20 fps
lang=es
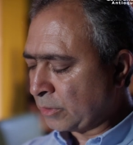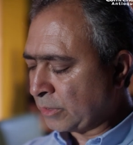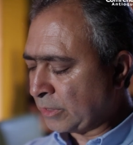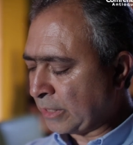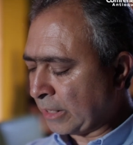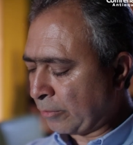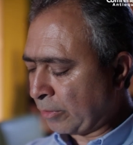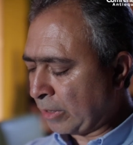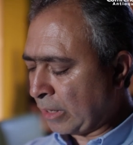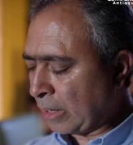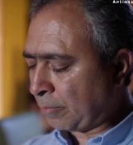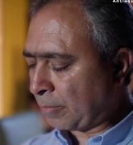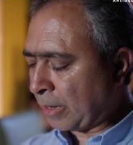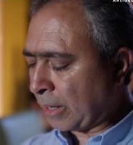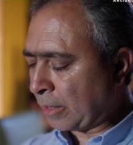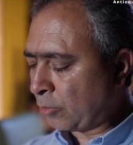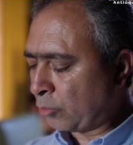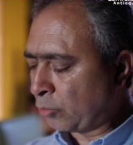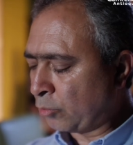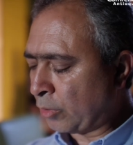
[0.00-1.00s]
Lleva en la
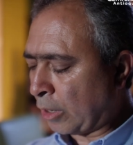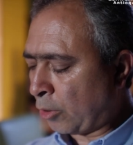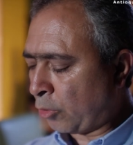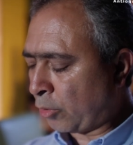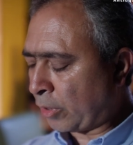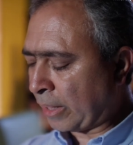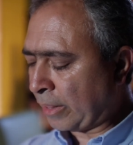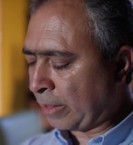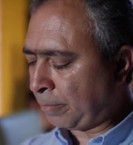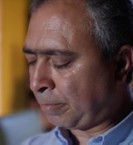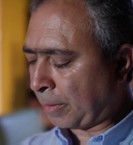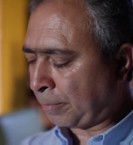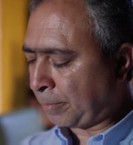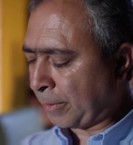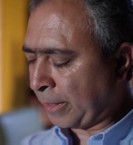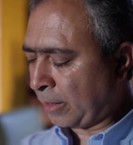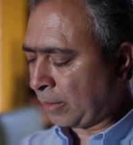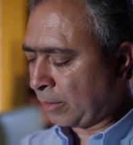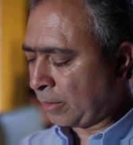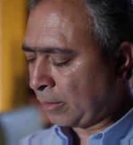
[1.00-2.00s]
mano una hoja de
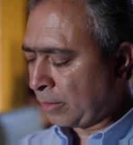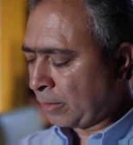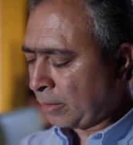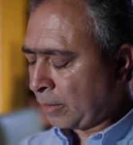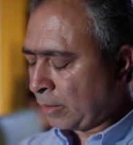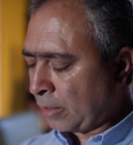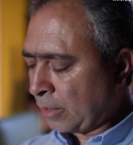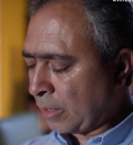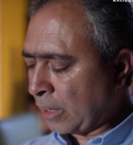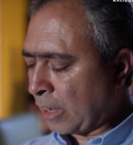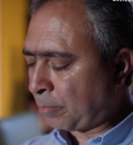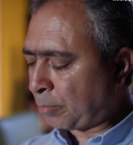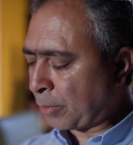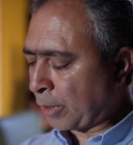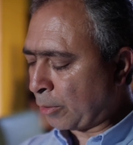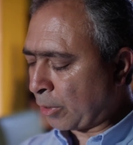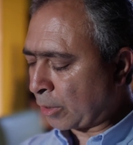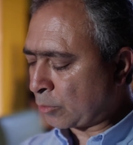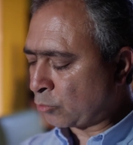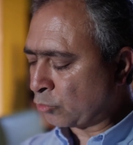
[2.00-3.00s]
papel, la
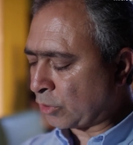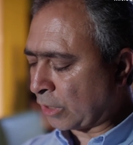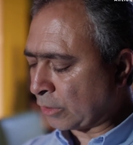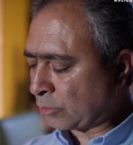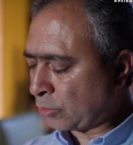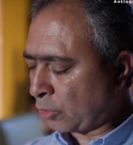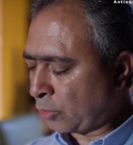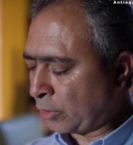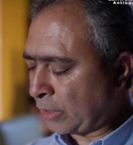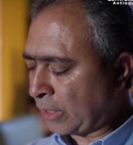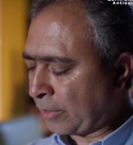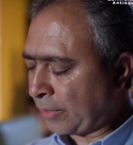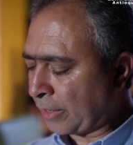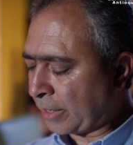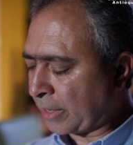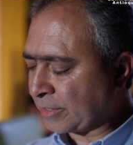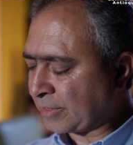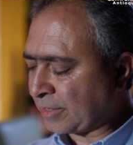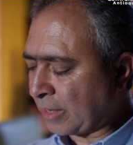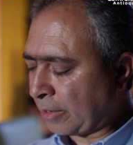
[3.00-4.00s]
prueba acusatoria de
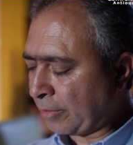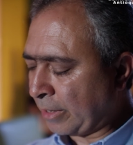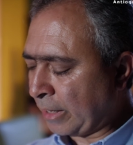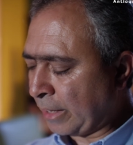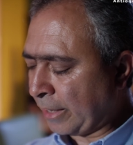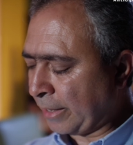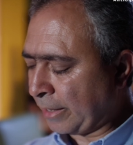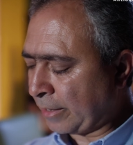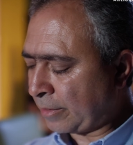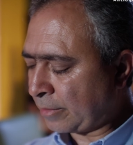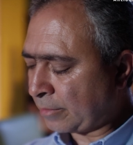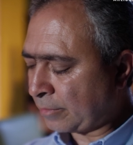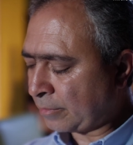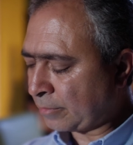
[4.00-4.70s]
que sabe leer.